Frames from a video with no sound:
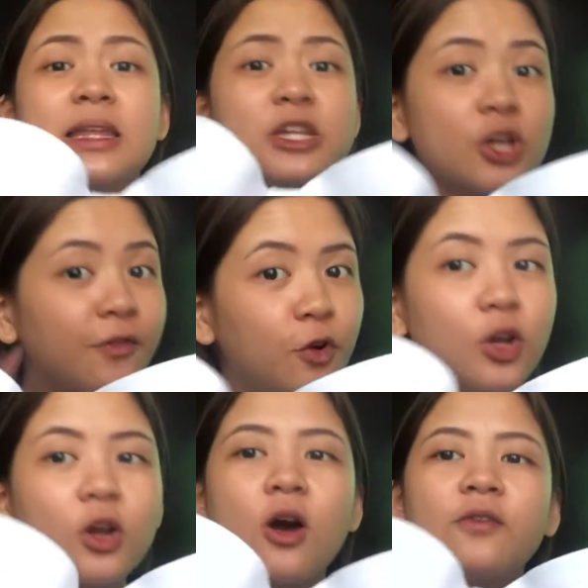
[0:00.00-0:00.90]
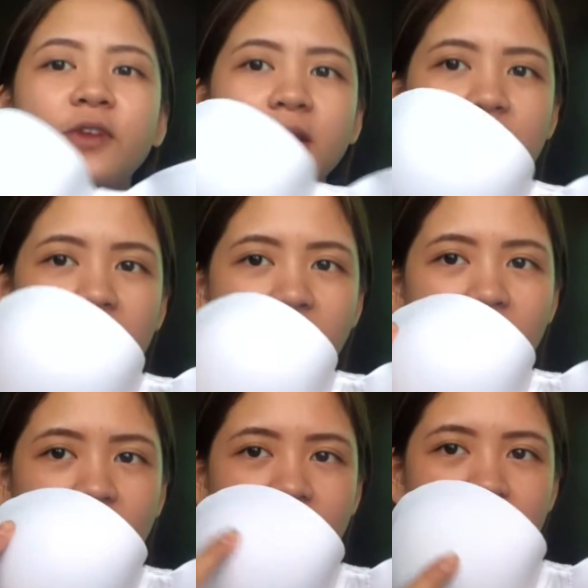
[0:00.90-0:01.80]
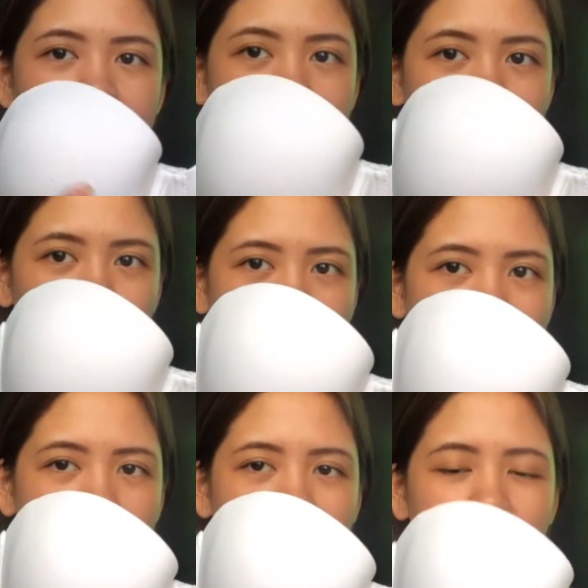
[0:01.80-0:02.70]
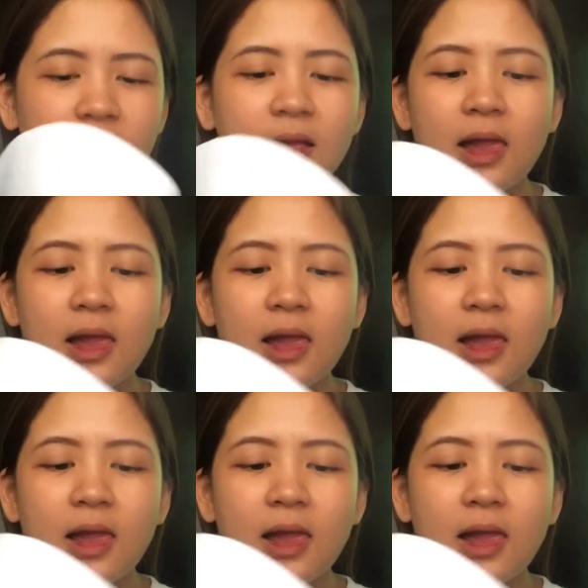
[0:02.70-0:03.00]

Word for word: Hindi siya full covered hanggang dito lang.